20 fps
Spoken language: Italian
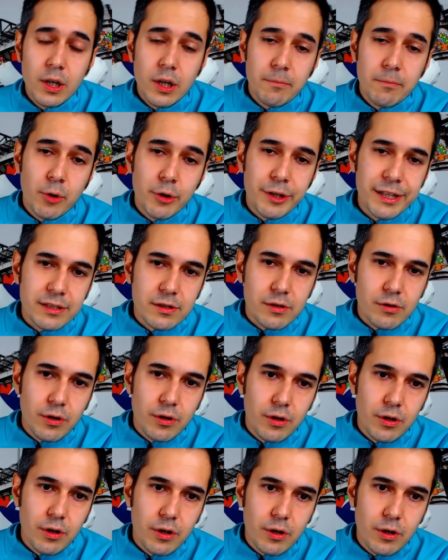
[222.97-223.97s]

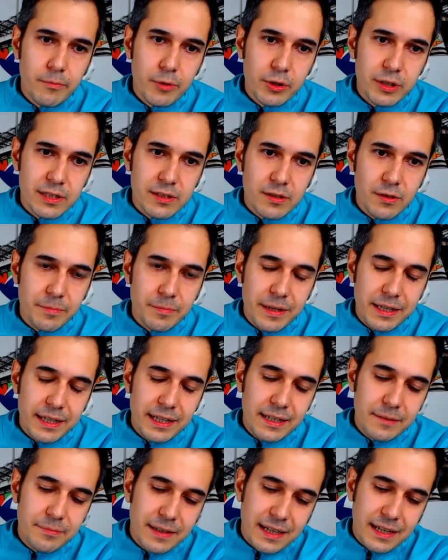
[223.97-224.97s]
modesto, modesto,
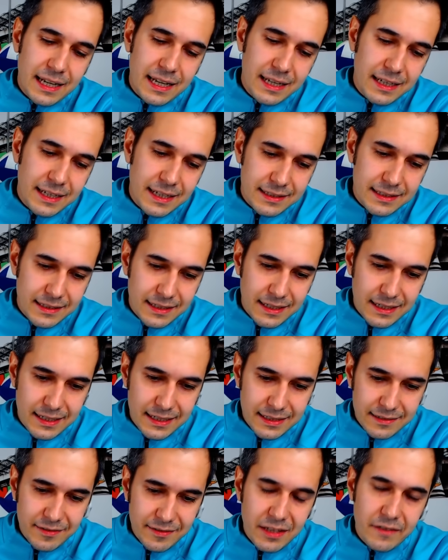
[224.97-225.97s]
parere, perché è
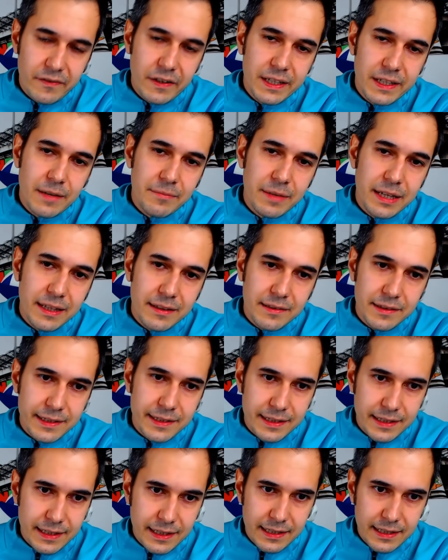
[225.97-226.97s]
allenata
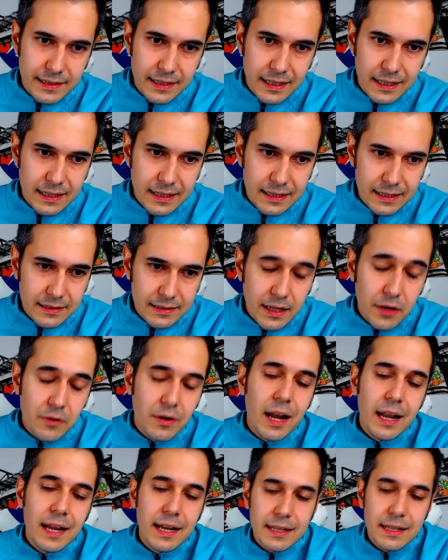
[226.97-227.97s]
divinamente da, da un
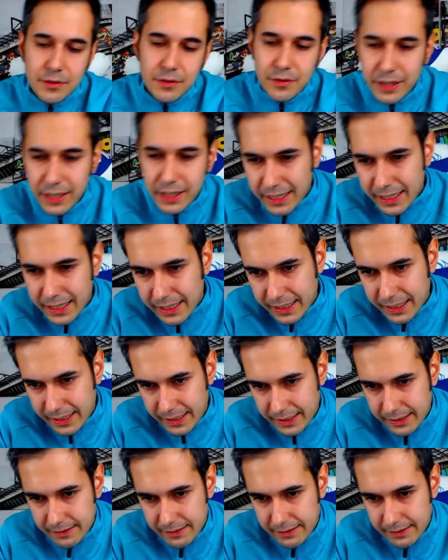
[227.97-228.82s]
allenatore che,